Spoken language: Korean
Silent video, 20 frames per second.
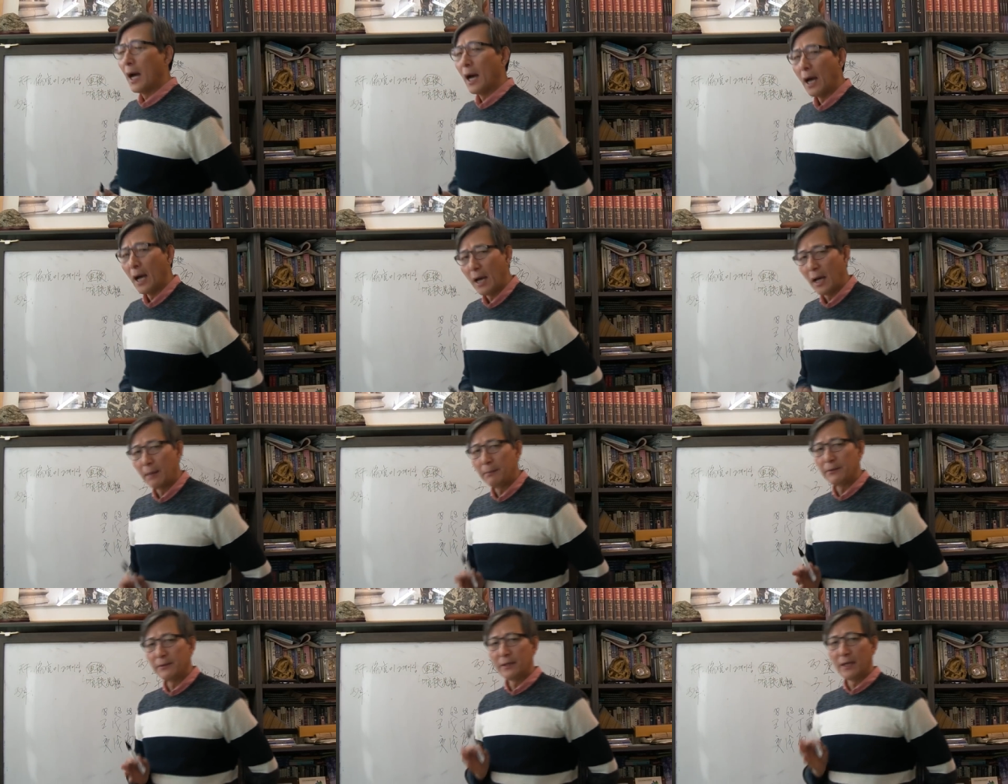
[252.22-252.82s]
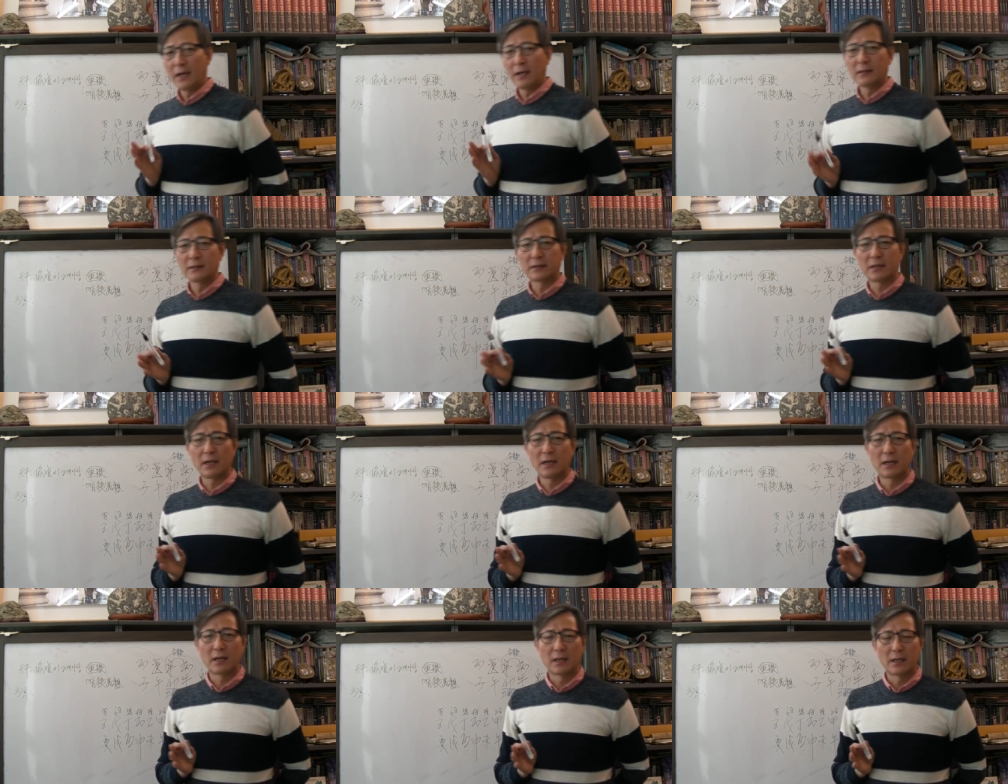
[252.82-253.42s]
합은
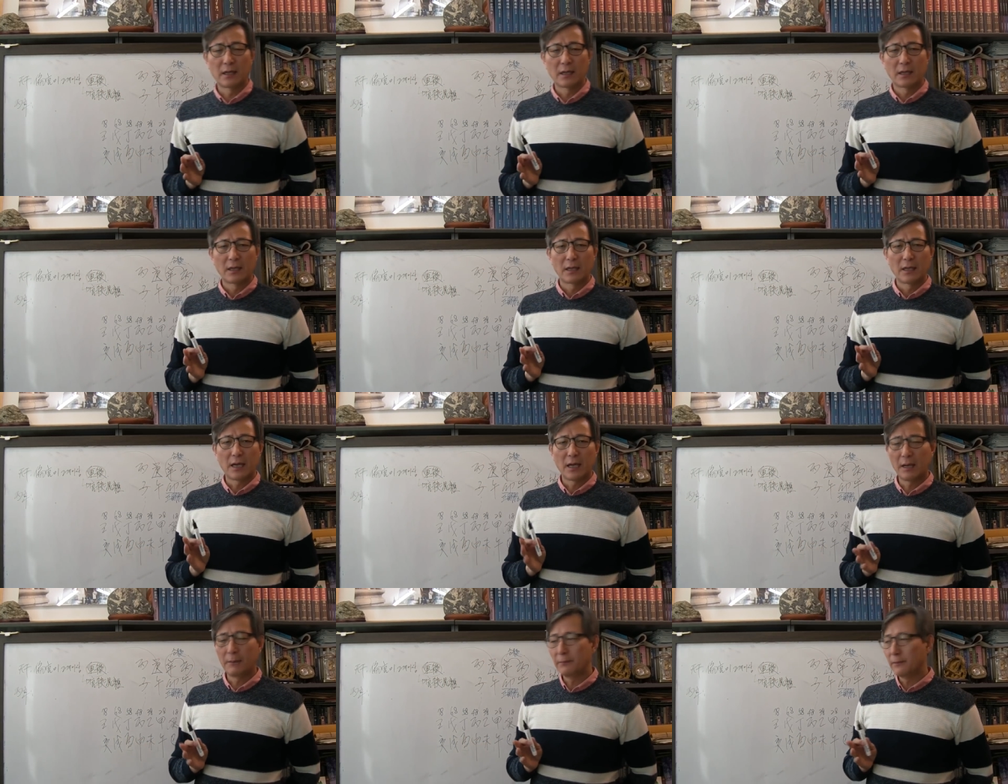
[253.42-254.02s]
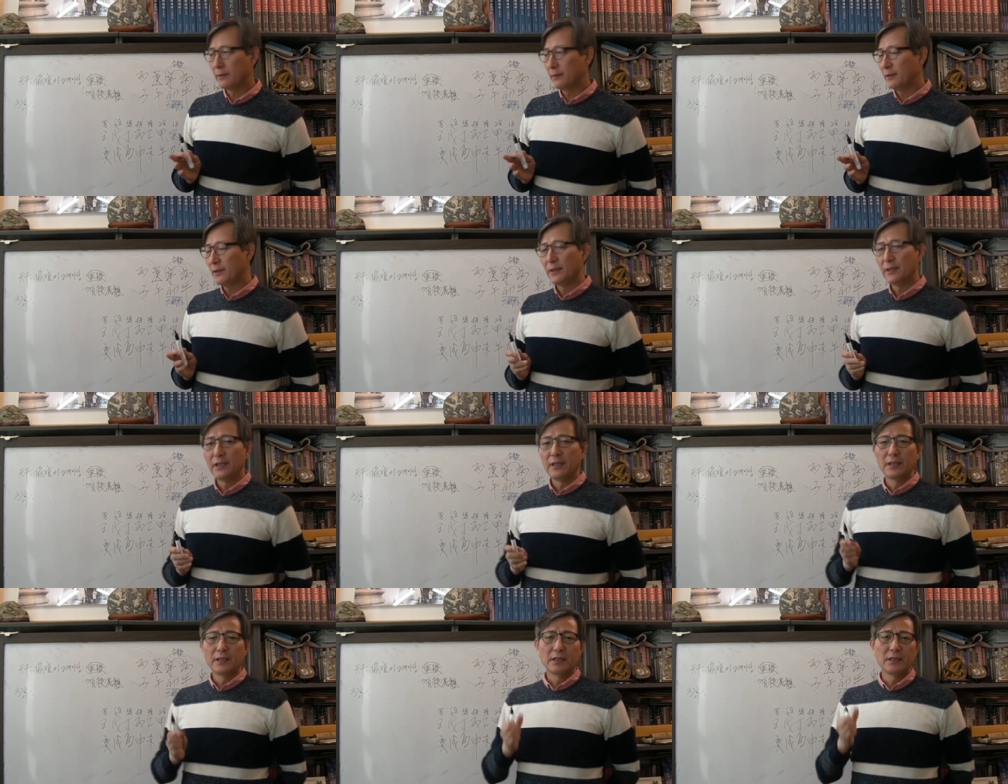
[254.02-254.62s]
항상,
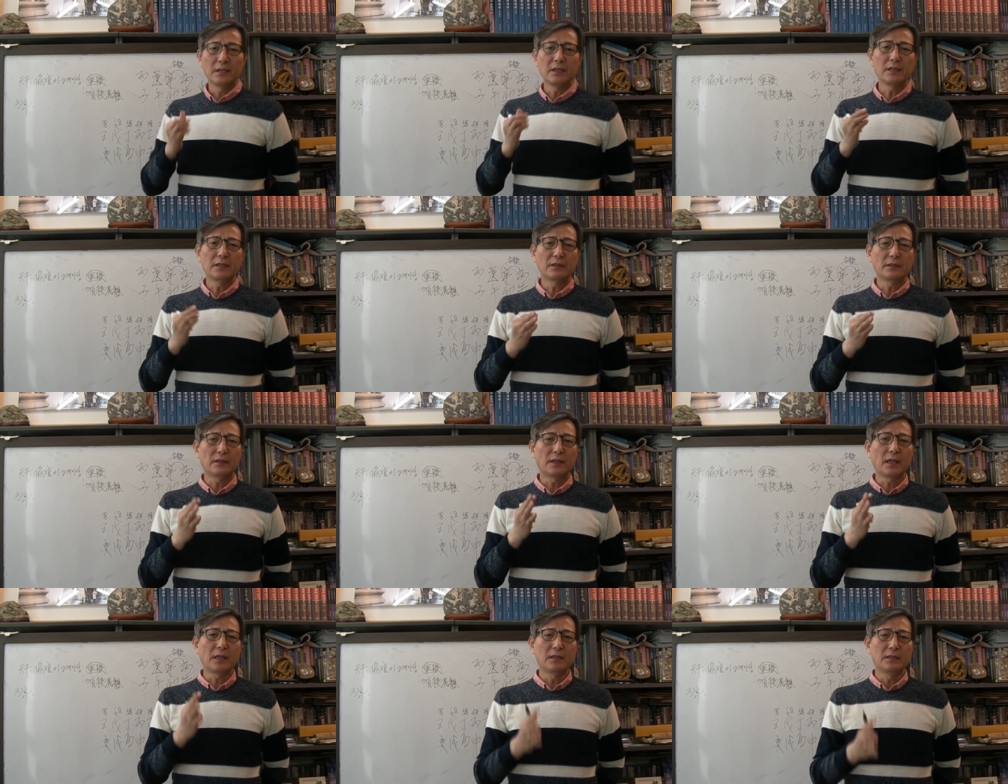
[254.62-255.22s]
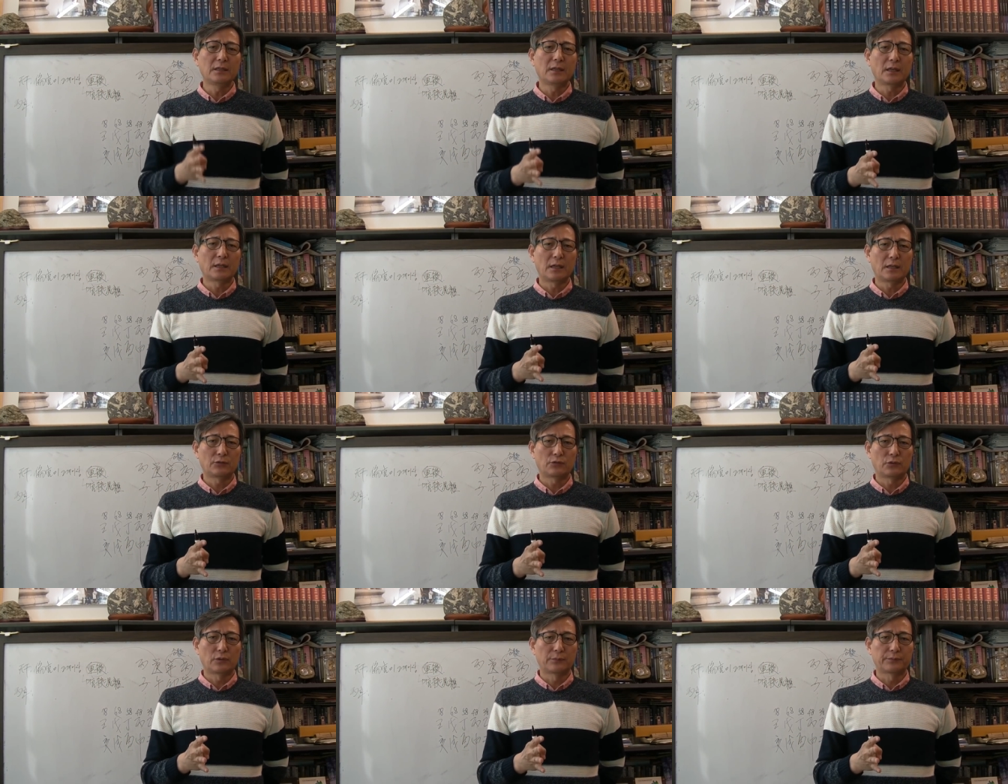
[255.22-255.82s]
합은 1대2가
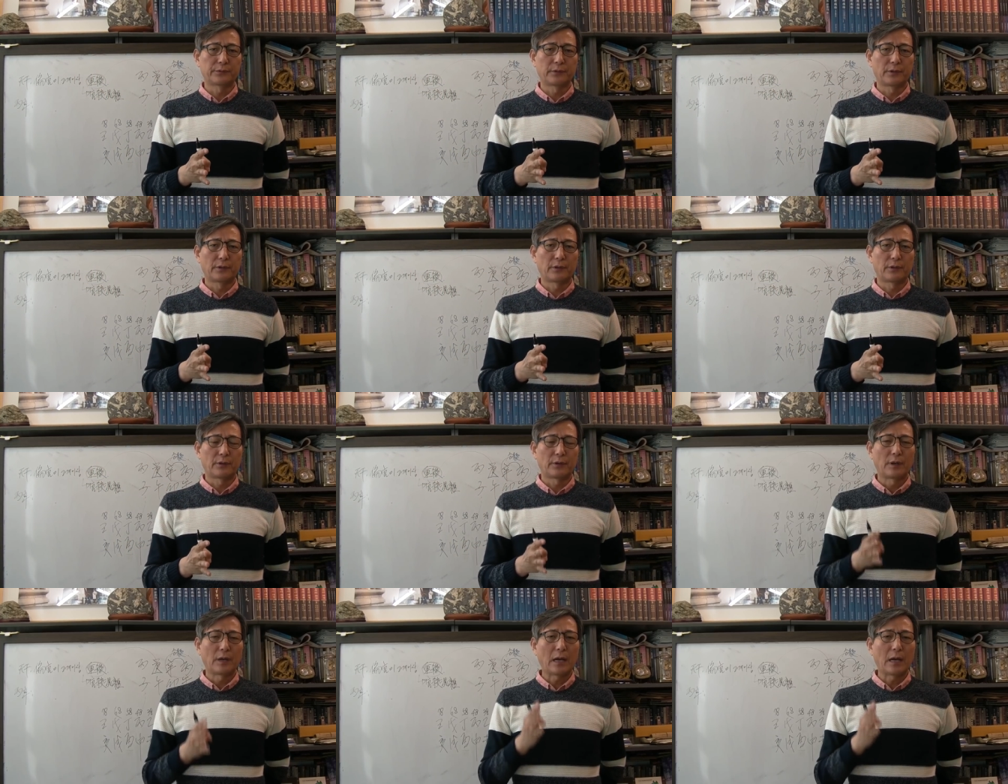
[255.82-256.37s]
될 수가 없어요.